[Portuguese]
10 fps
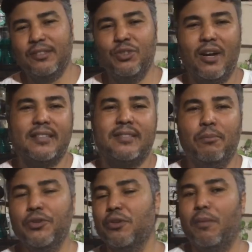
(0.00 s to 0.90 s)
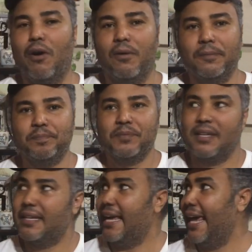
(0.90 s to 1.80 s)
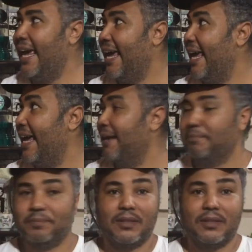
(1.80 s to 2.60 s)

Nossa, muito bom! É,